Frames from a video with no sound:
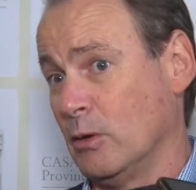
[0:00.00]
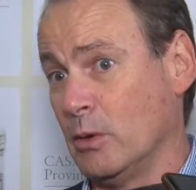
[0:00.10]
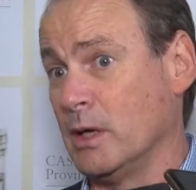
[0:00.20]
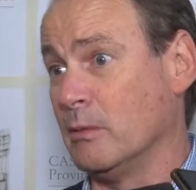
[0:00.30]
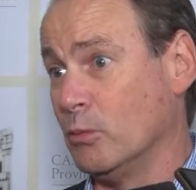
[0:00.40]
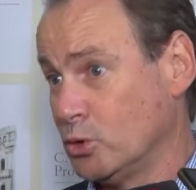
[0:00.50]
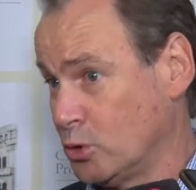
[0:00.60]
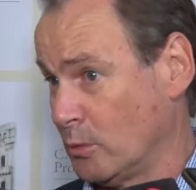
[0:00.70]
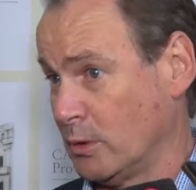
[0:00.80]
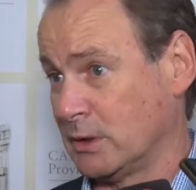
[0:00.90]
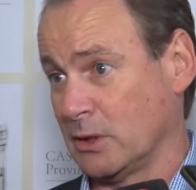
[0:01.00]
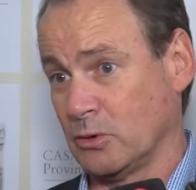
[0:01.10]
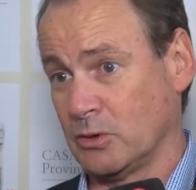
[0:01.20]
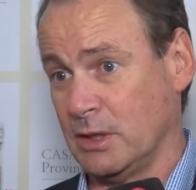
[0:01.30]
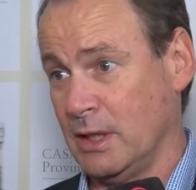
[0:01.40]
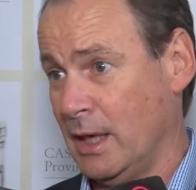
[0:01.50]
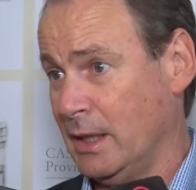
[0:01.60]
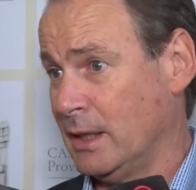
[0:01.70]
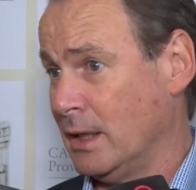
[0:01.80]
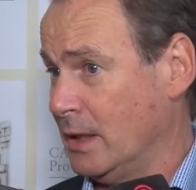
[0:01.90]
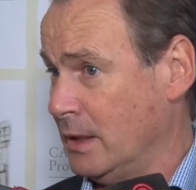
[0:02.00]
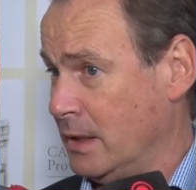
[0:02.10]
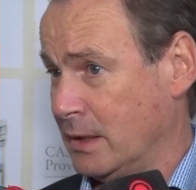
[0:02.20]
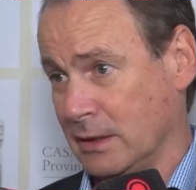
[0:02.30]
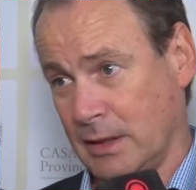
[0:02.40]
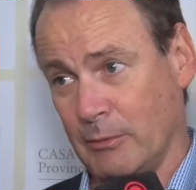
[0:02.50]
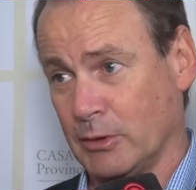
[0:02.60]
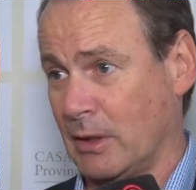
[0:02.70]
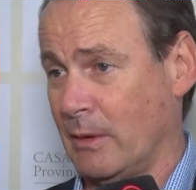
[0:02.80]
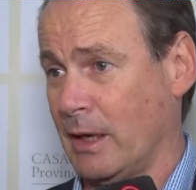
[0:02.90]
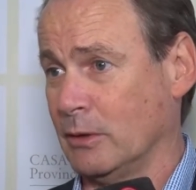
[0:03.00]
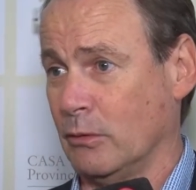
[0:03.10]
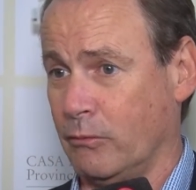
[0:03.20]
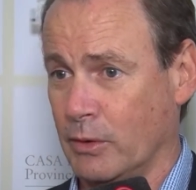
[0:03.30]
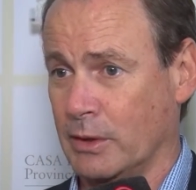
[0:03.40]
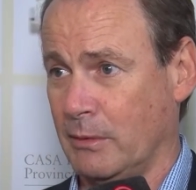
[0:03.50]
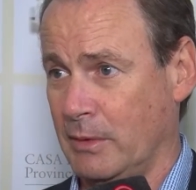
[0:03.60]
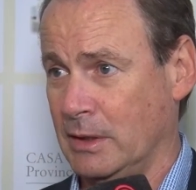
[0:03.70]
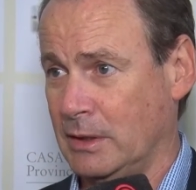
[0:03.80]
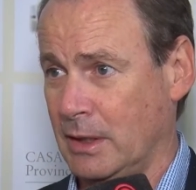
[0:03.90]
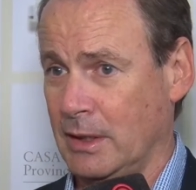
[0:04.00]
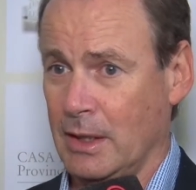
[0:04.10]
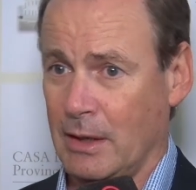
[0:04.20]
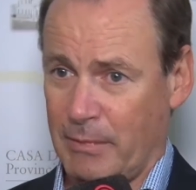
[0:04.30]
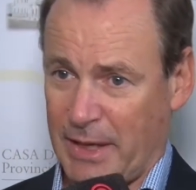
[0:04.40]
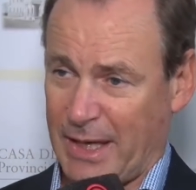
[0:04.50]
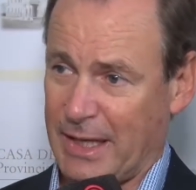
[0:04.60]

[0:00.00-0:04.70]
que nos duelen mucho en nuestra sociedad y que estamos trabajando fuertemente para